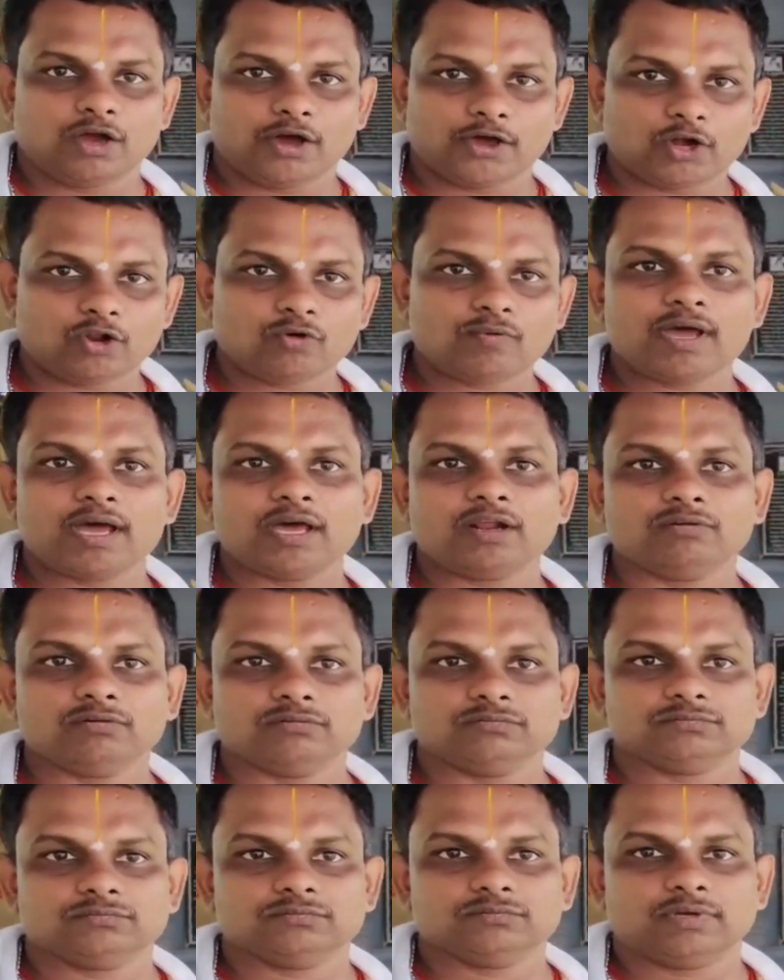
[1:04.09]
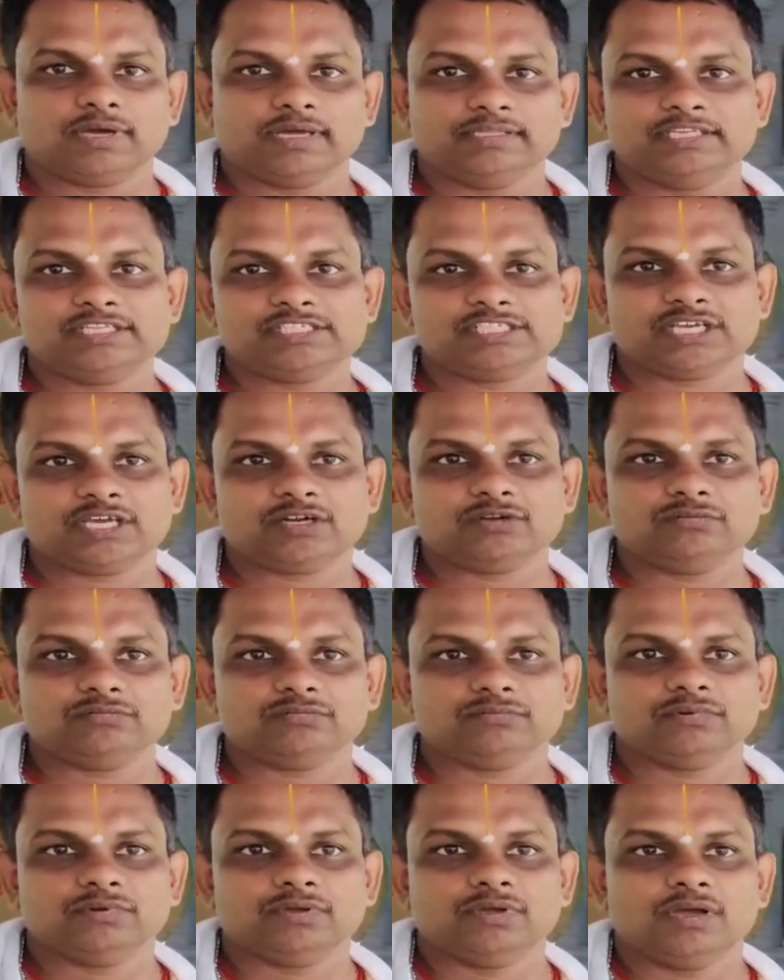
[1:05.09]
గరుడు వాహనం అందించారు
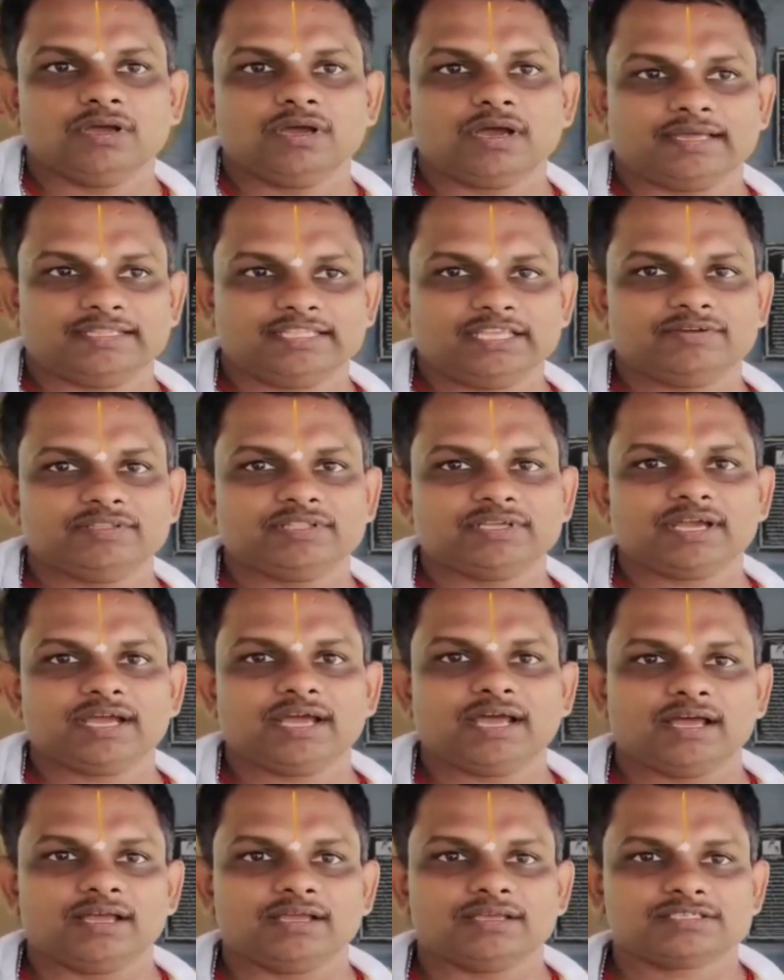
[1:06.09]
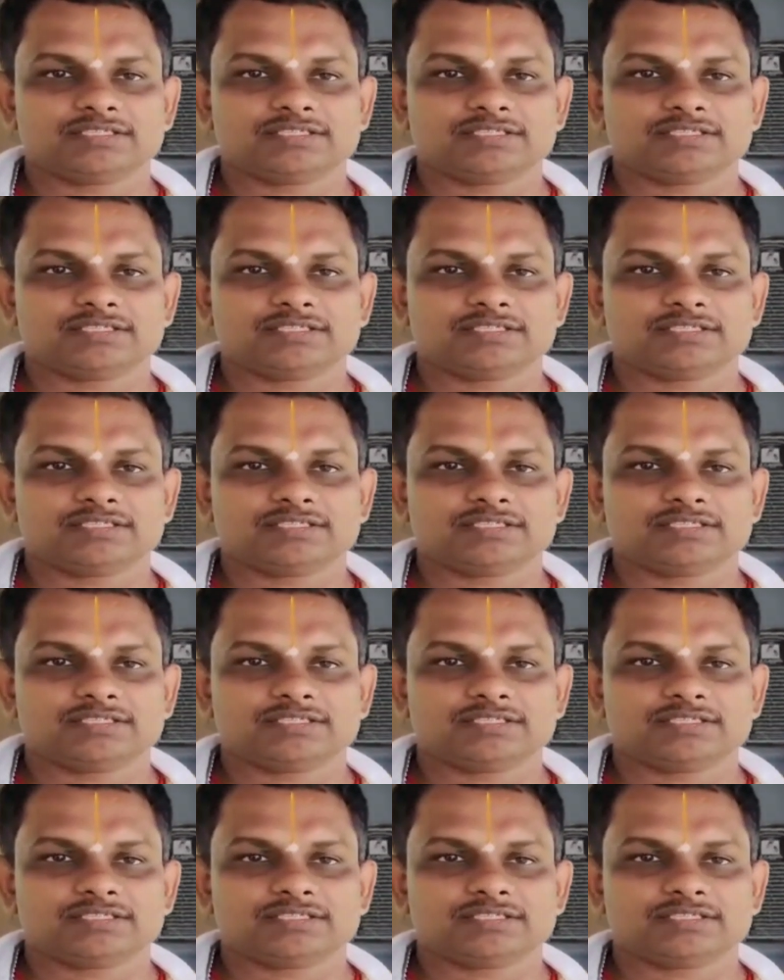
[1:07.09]
అదేవిధంగా